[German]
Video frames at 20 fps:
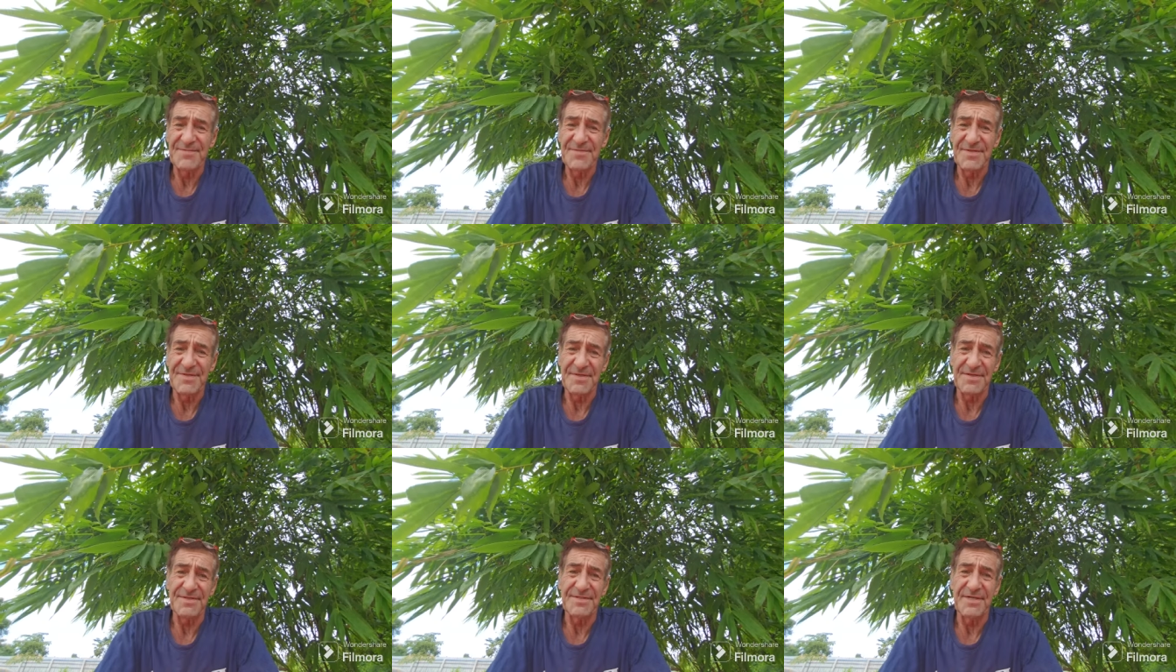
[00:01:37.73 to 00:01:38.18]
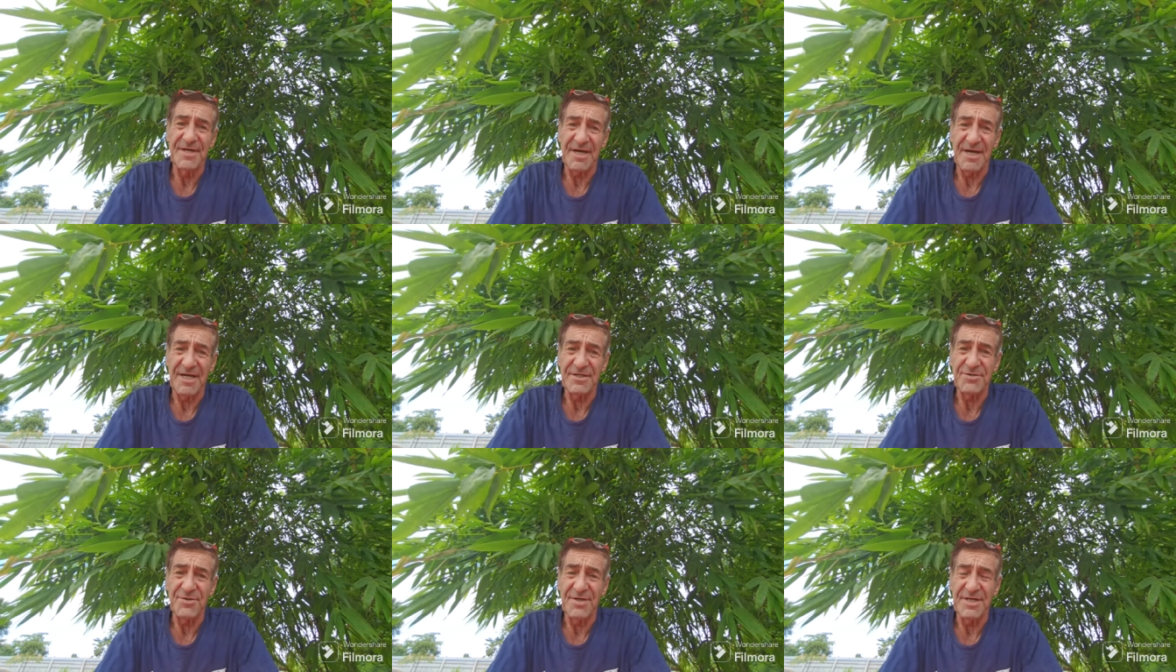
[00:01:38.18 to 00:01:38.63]
Sie ist
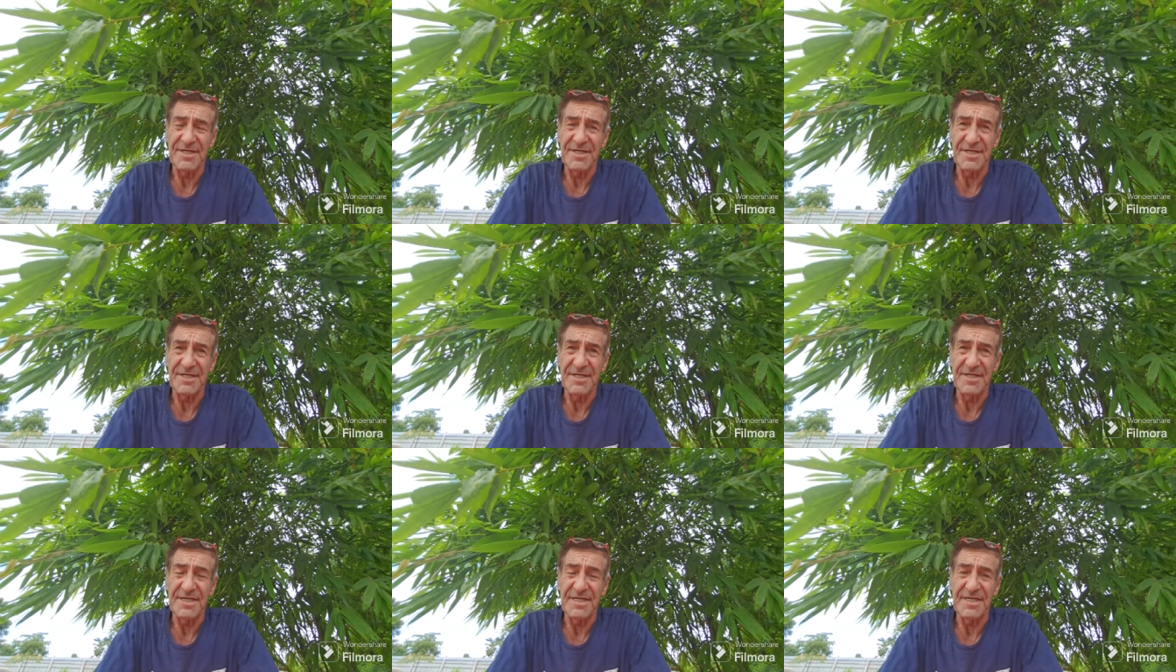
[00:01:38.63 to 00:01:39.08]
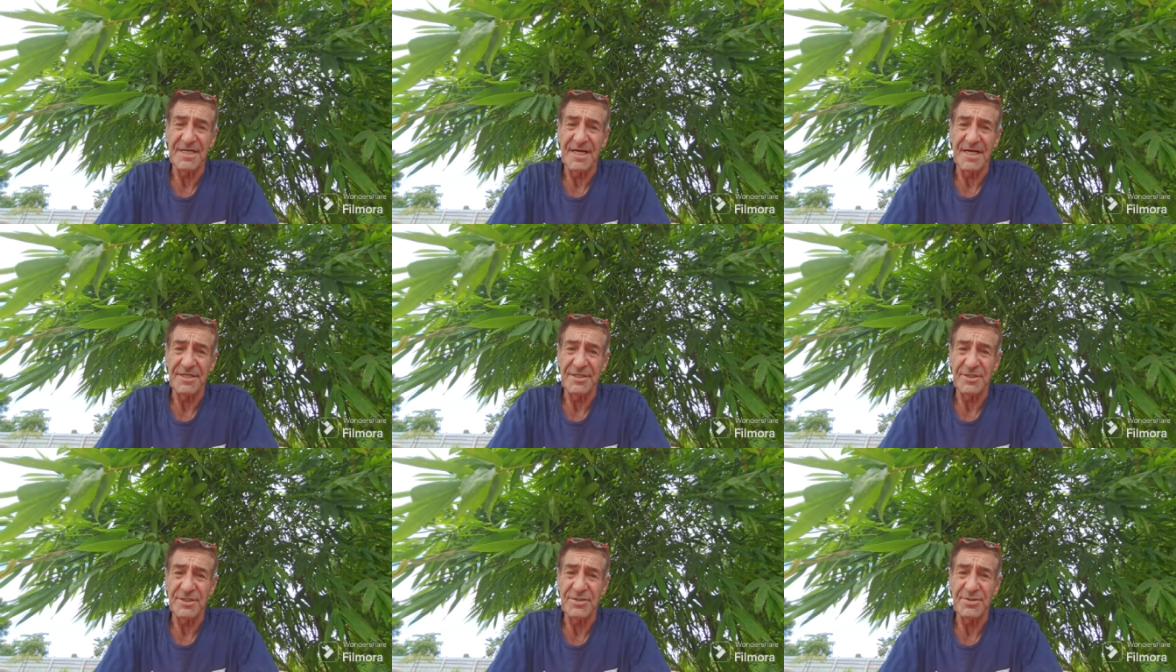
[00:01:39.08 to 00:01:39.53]
Direktorin in einer
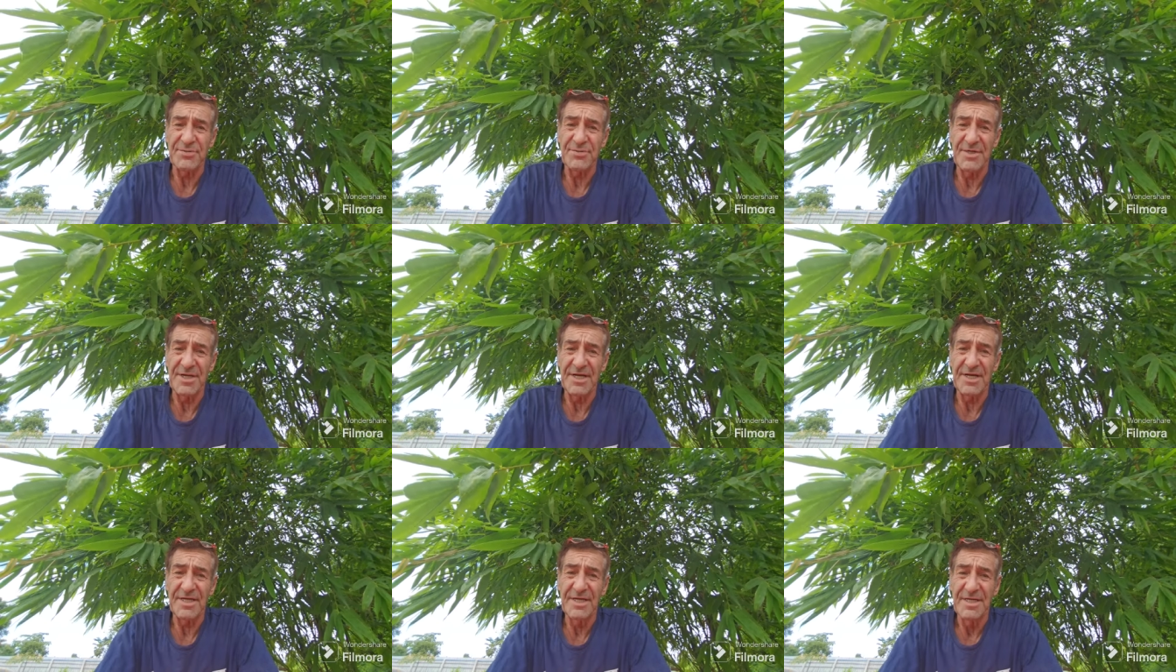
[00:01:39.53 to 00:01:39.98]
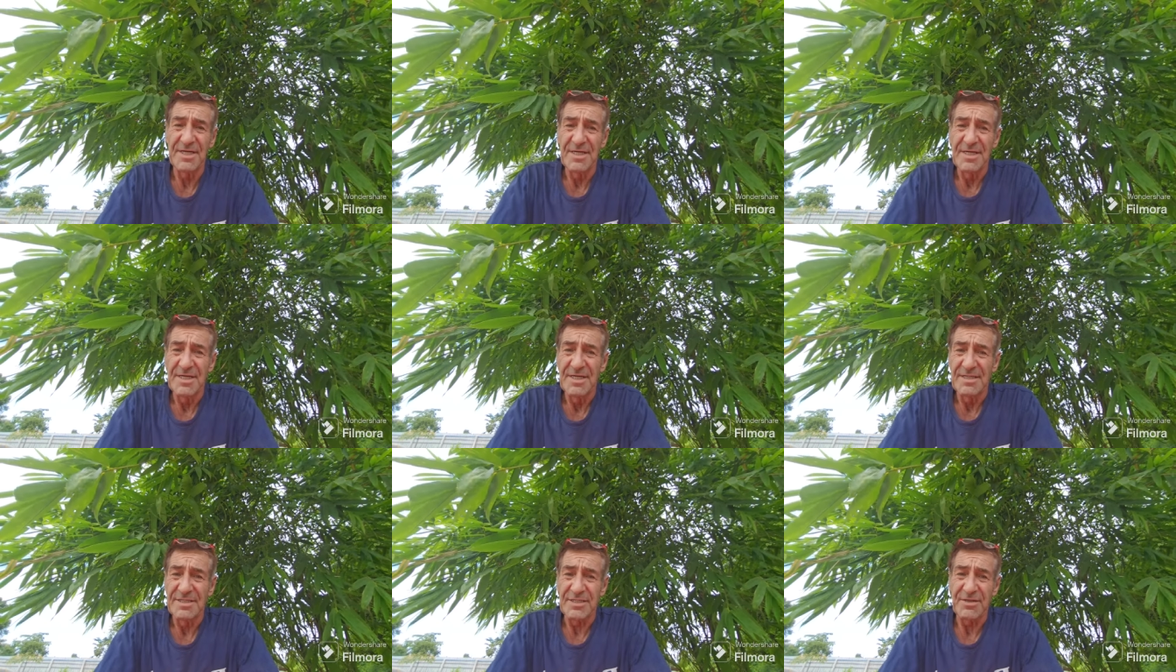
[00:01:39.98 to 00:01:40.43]
kleinen Schule.
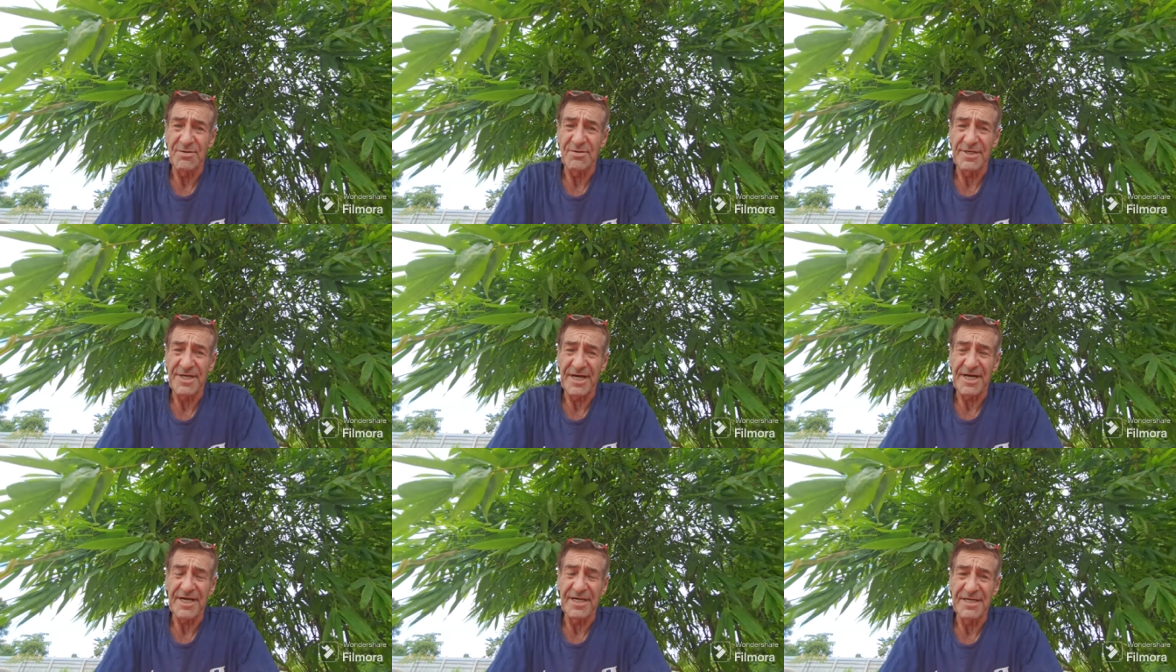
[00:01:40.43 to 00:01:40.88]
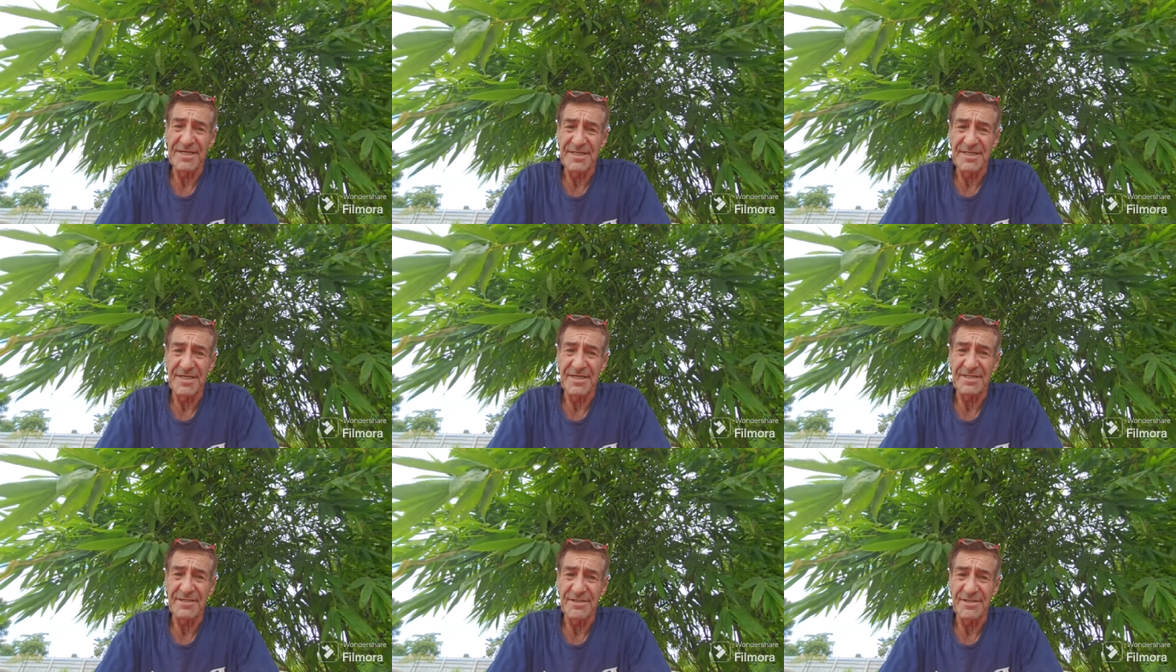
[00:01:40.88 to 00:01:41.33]
Sie
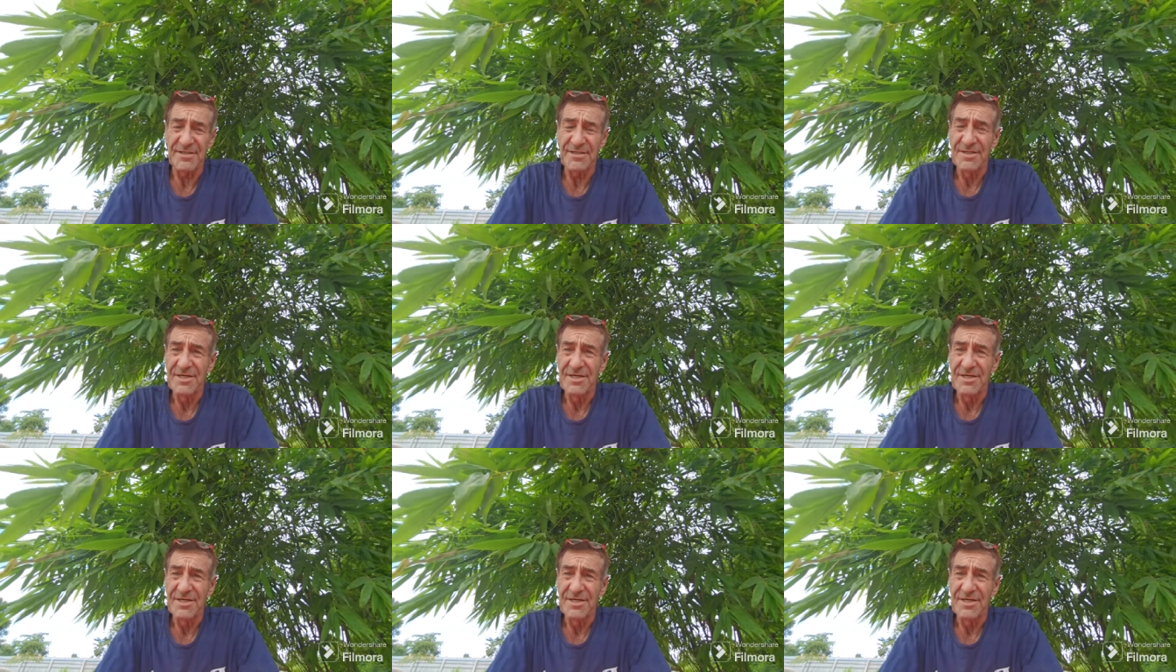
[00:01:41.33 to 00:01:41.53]
unterrichtet